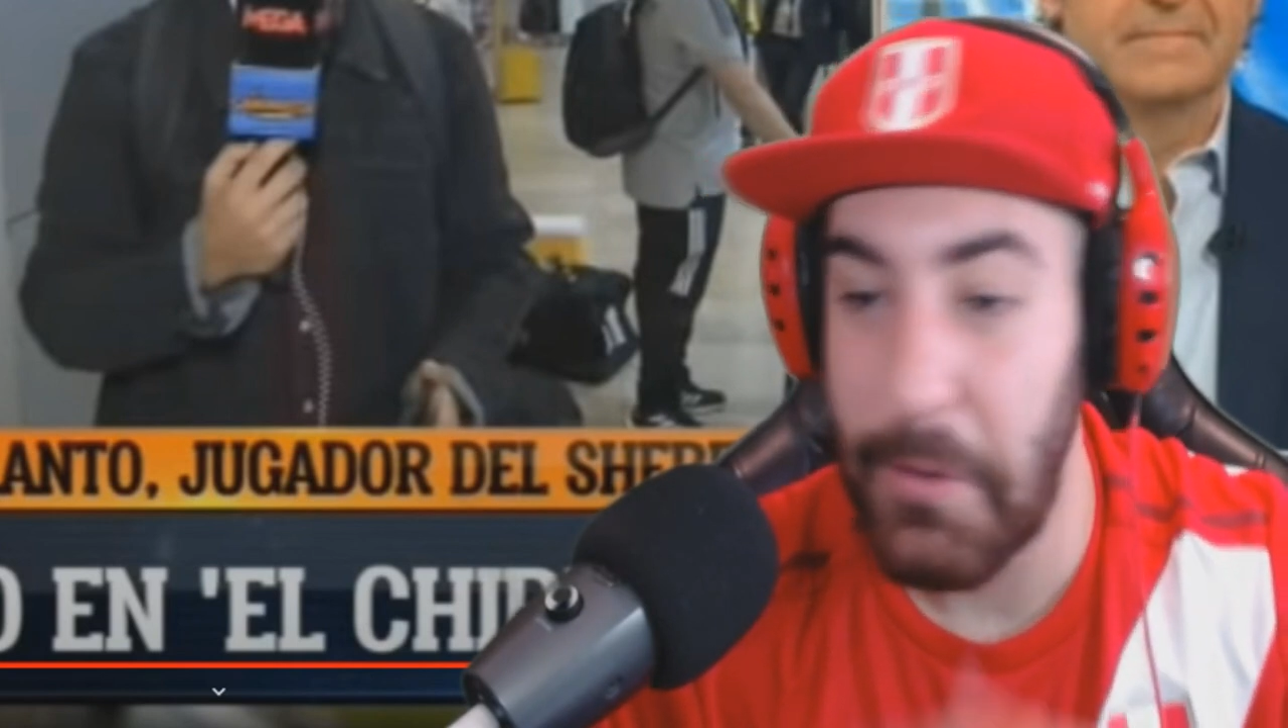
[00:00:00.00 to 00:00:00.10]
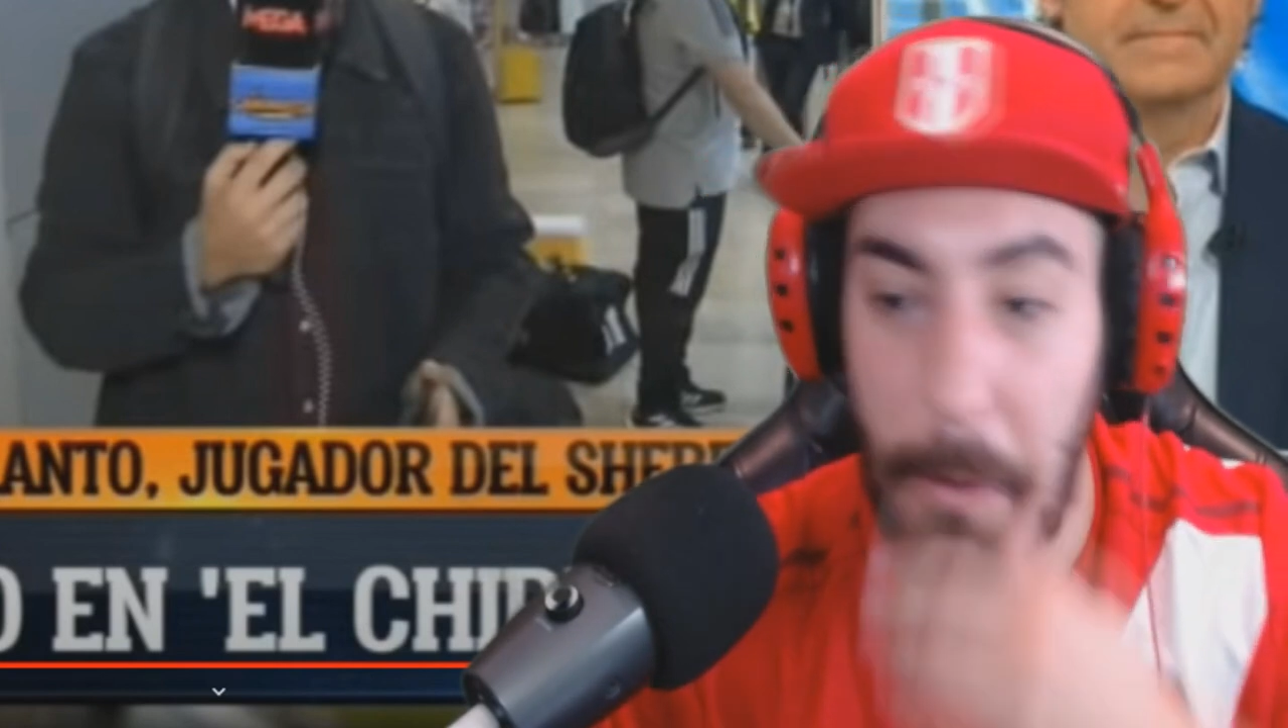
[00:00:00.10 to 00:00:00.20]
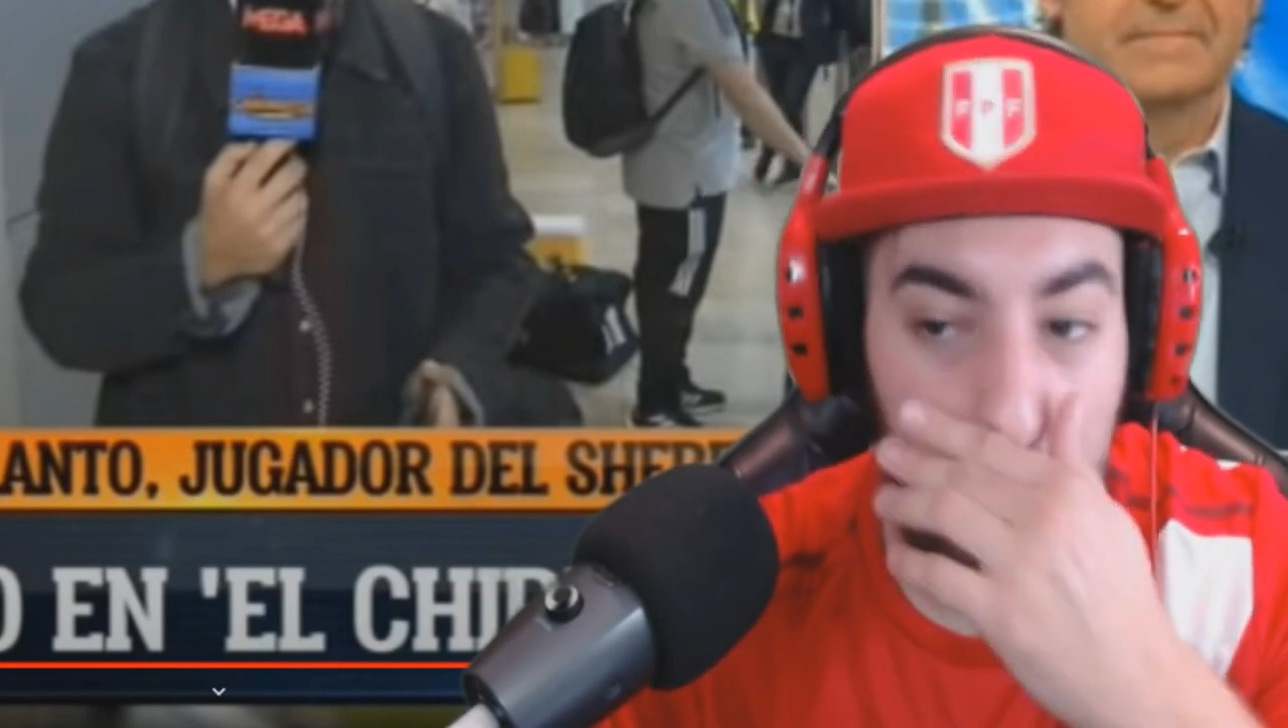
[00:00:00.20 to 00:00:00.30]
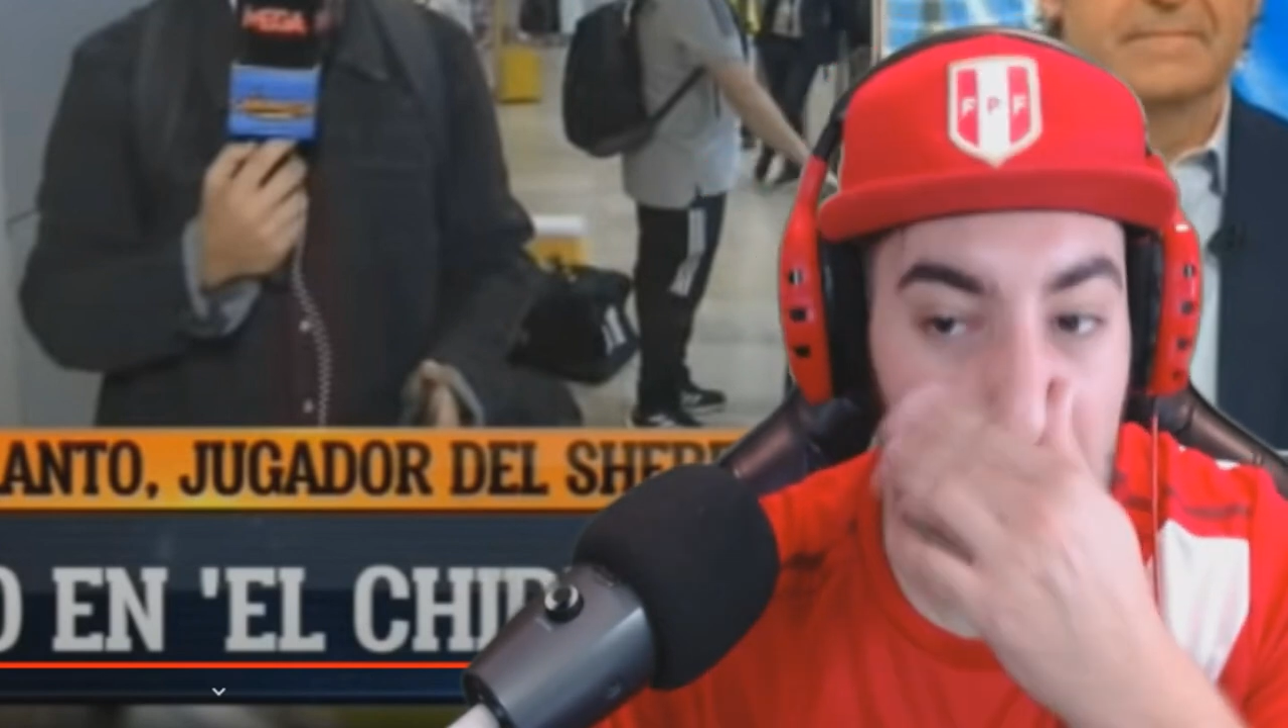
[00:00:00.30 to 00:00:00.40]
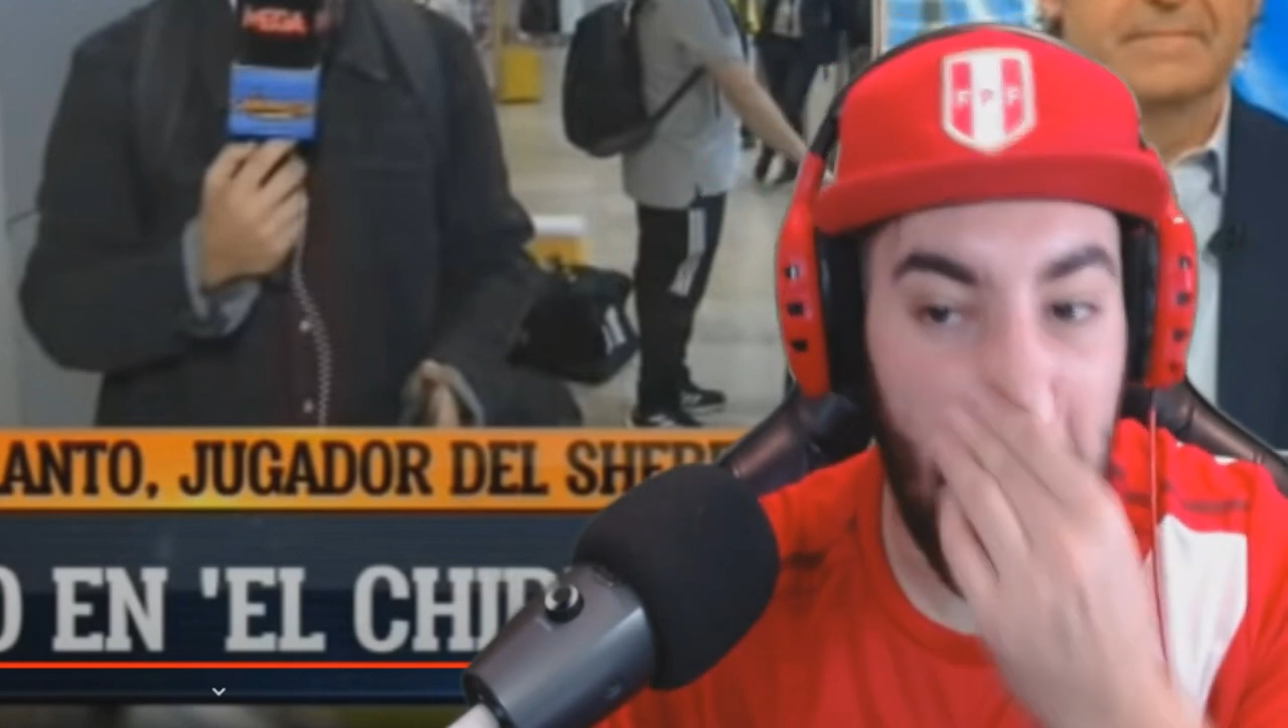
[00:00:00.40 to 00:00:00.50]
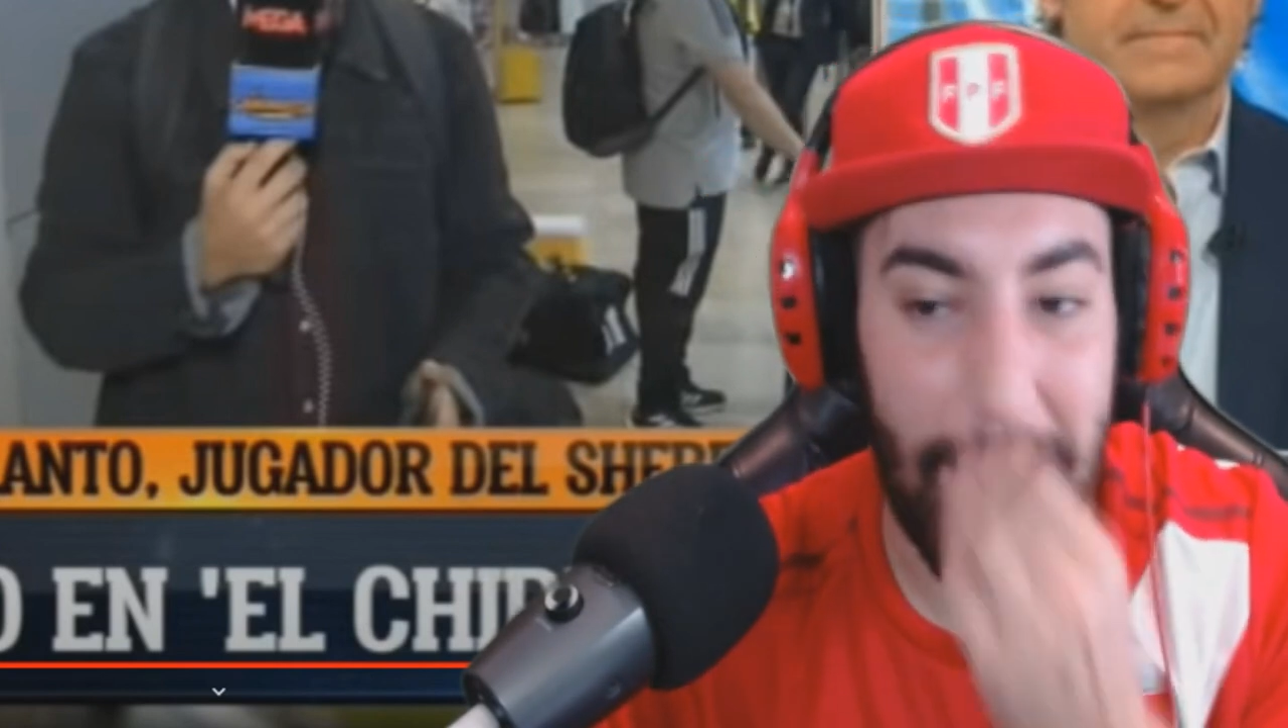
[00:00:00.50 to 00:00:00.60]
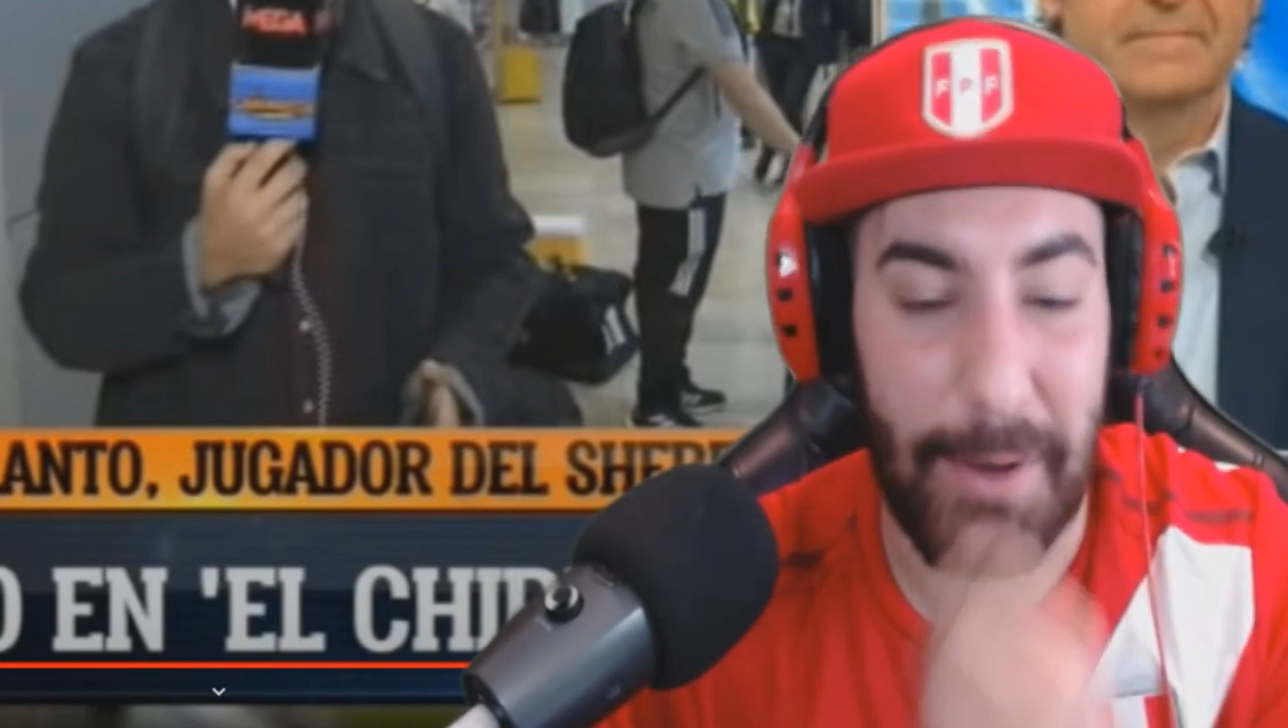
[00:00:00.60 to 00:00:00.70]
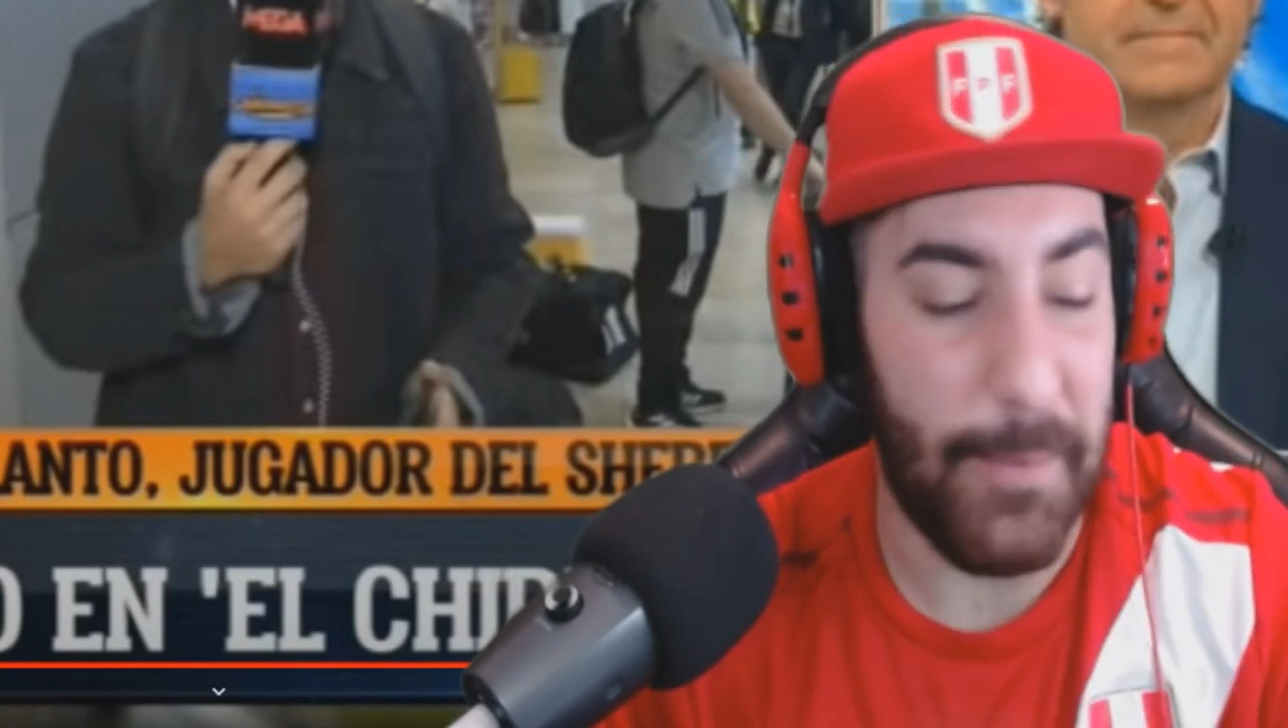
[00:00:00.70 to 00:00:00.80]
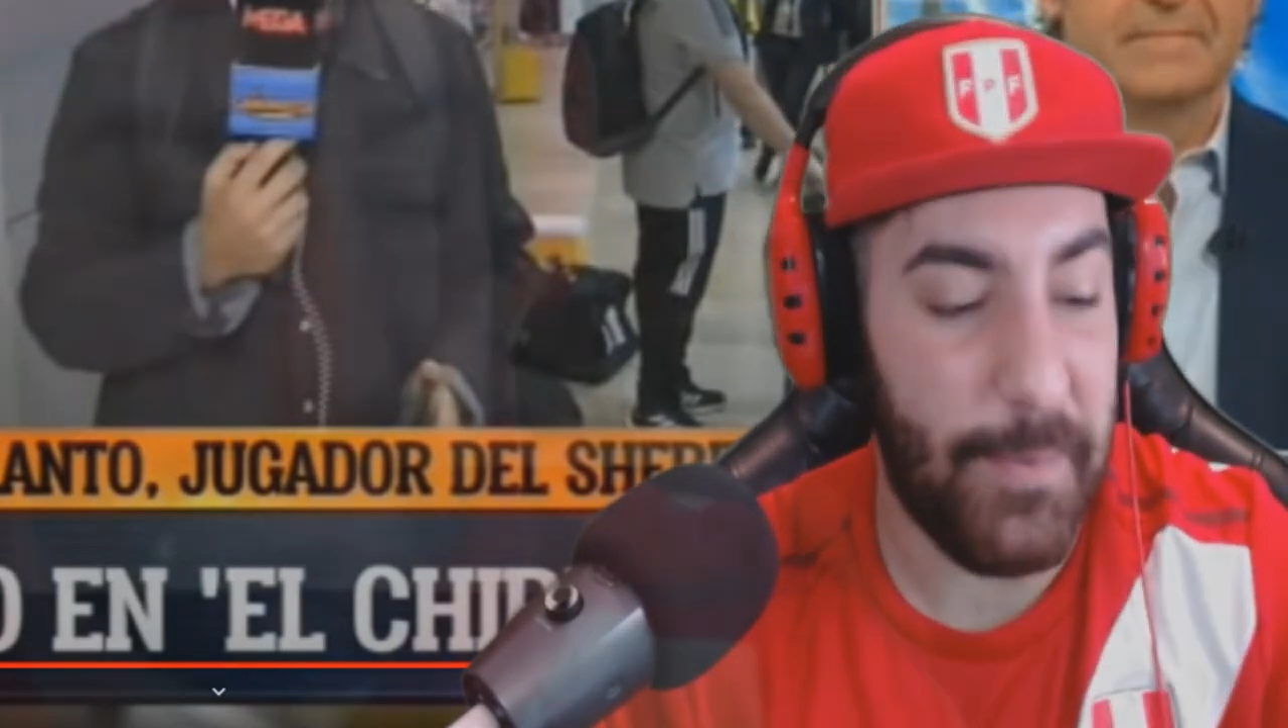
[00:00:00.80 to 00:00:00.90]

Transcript: Un genio.